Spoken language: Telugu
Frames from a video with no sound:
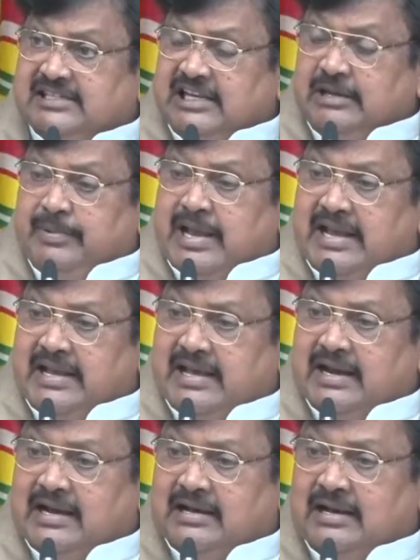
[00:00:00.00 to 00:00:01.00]
సిబిఐ
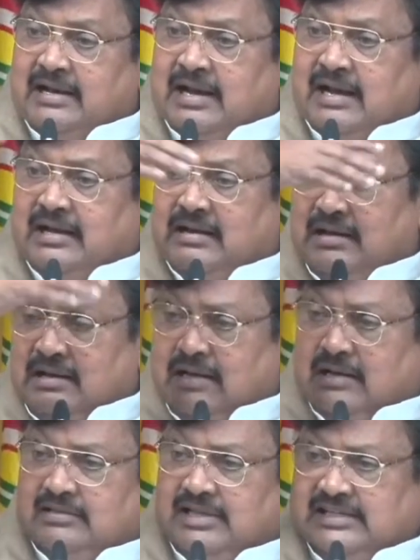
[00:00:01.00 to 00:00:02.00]
ఏ రకంగా
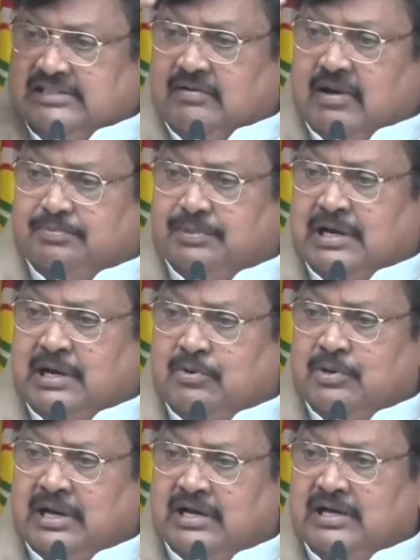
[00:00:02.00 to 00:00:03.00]
దేశవ్యాప్తంగా
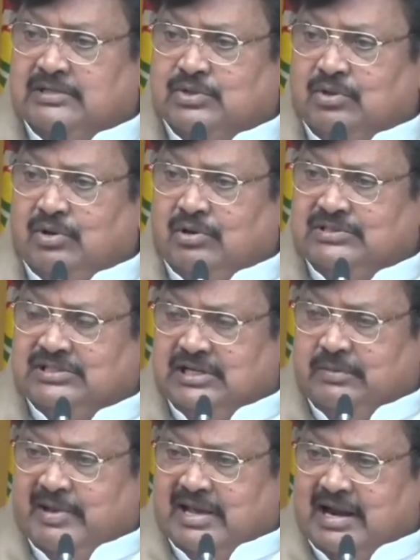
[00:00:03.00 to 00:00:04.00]
ఉన్న కేసుల్లో
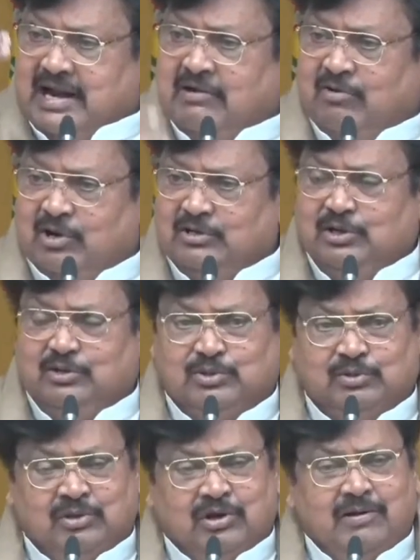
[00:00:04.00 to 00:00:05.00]
సిబిఐ రంగంలోకి
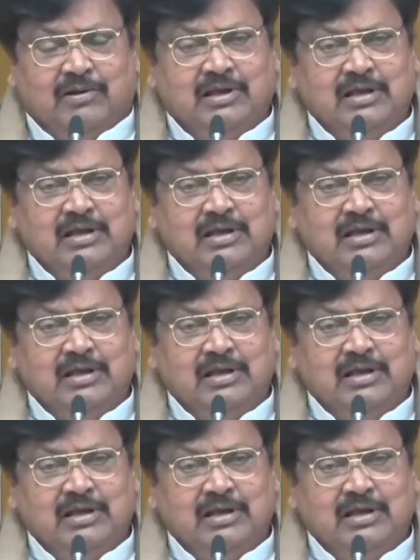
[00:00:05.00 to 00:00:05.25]
దిగుతుందో